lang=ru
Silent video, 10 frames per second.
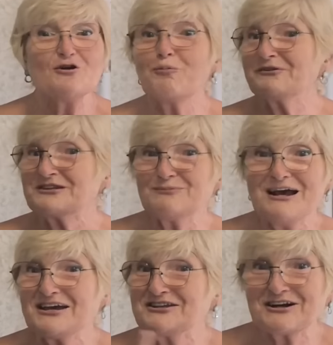не
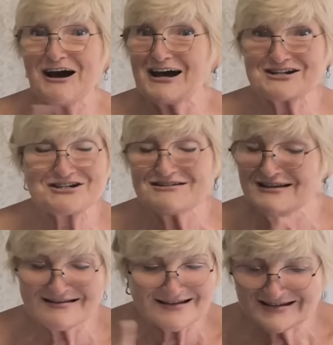употребляет каши,
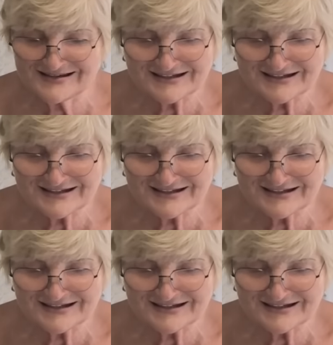не-не-не,